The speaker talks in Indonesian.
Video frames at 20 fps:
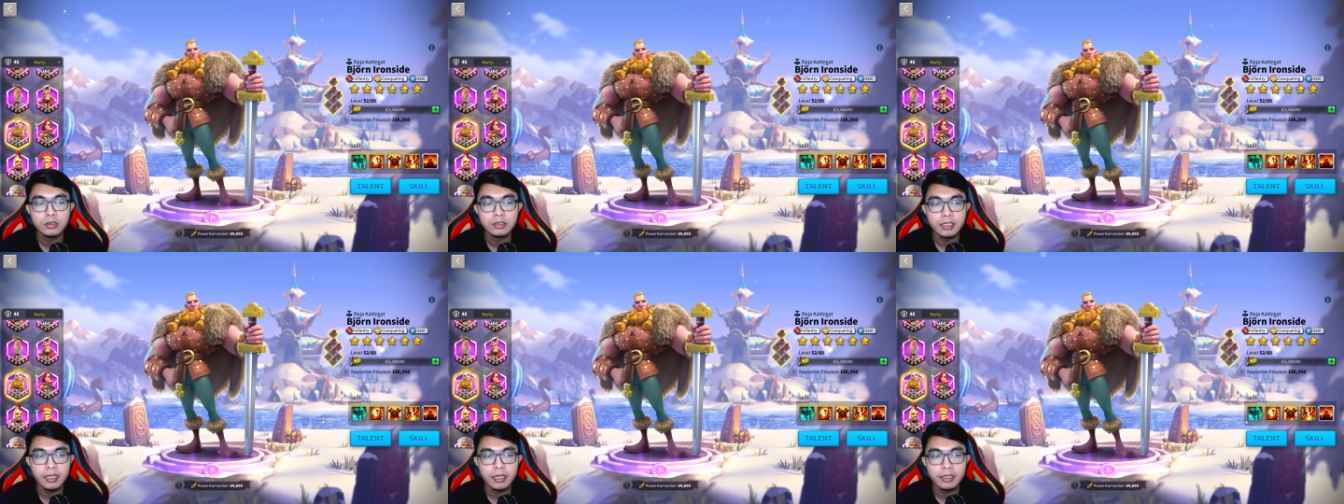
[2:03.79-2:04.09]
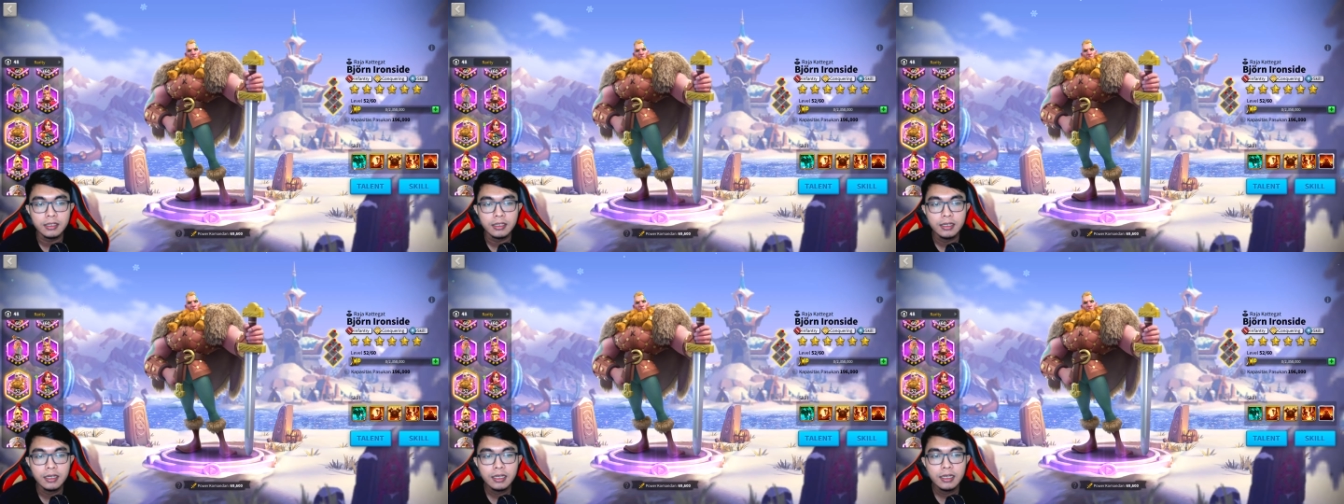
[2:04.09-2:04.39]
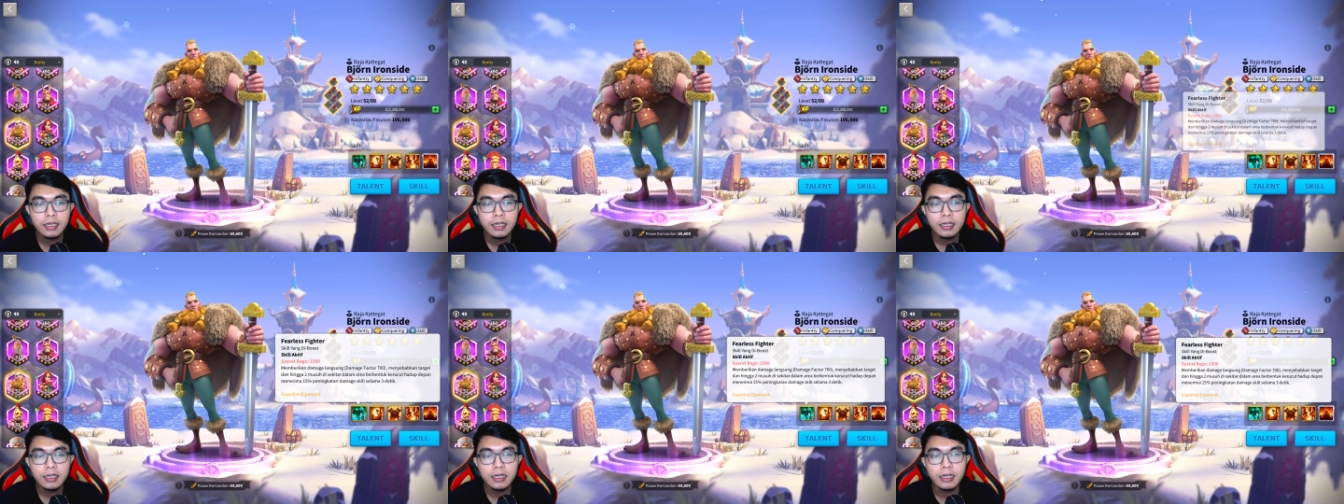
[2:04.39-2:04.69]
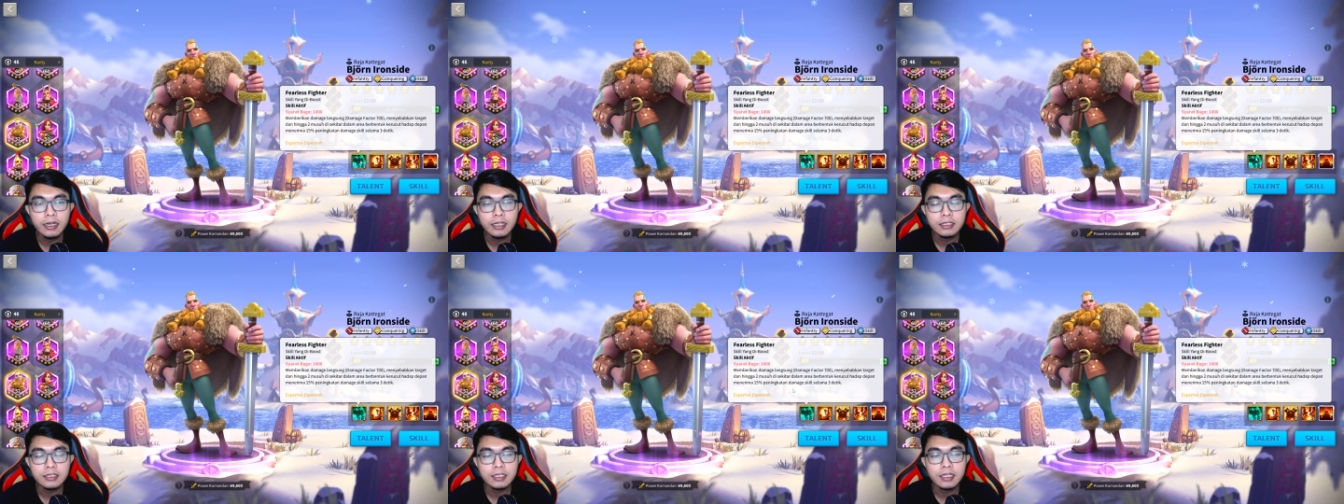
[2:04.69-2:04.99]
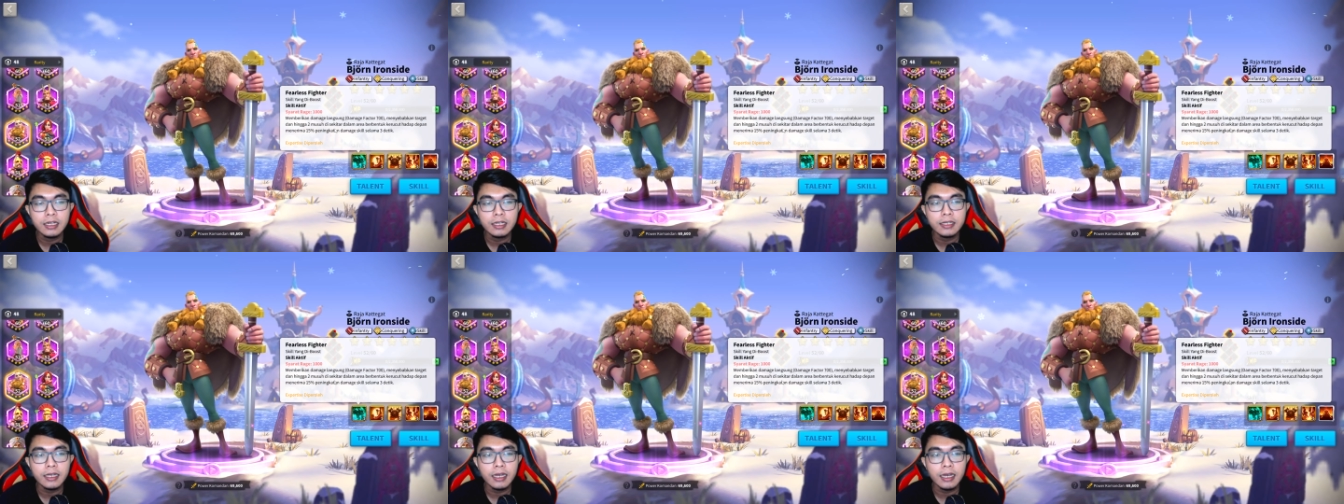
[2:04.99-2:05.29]
Sight ini
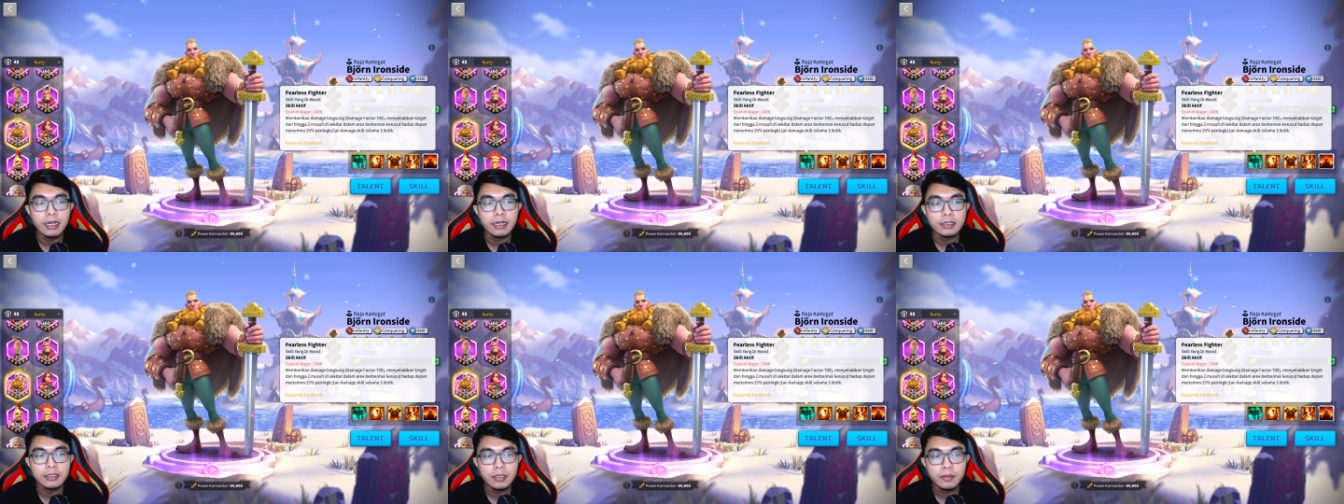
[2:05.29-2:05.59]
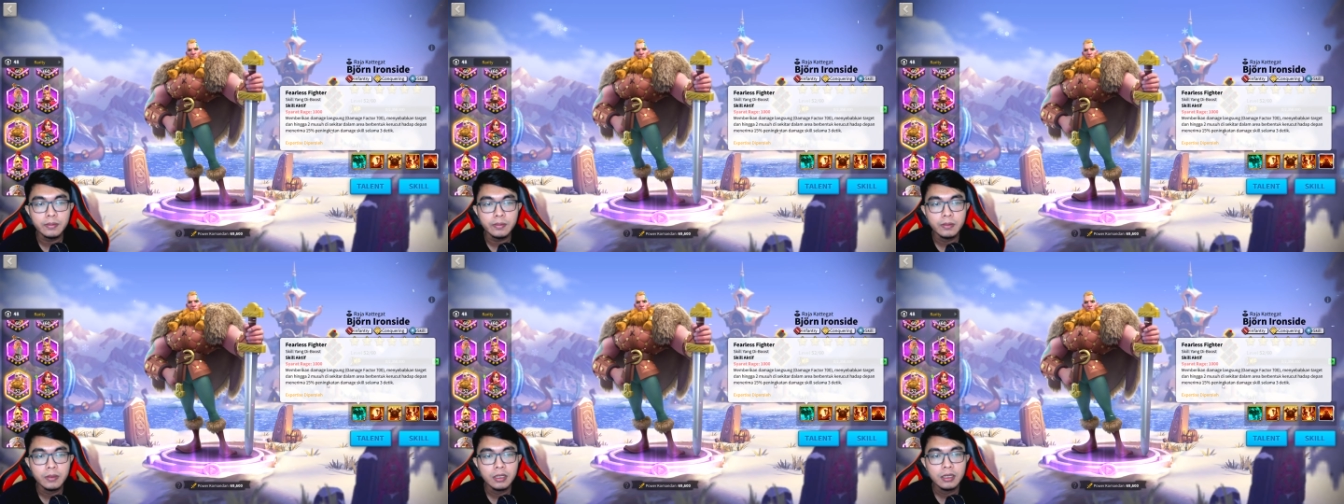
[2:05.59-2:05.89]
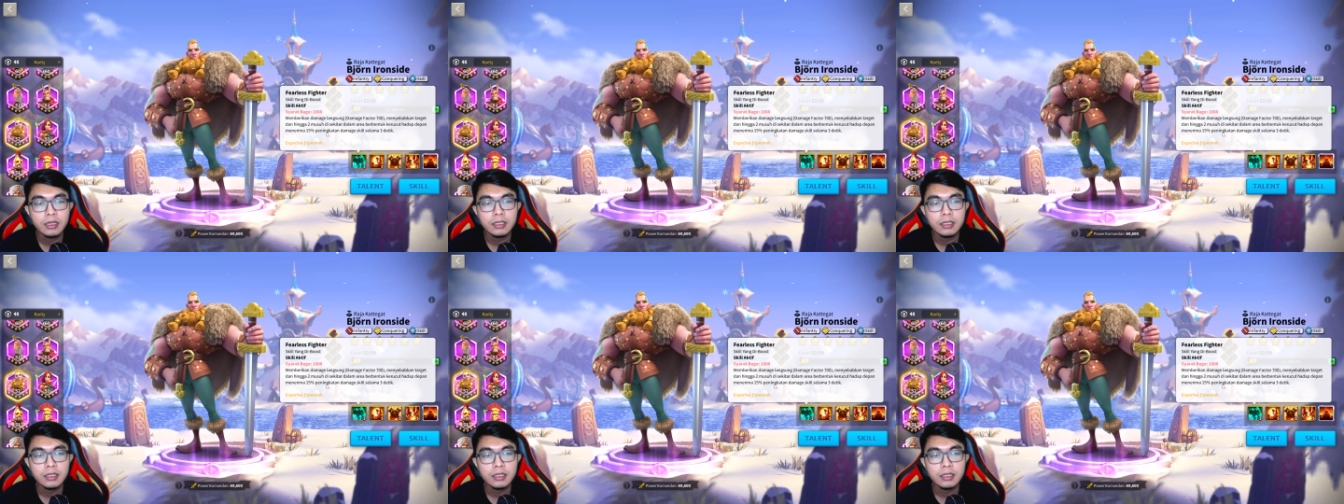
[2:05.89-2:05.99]
skillnya aktif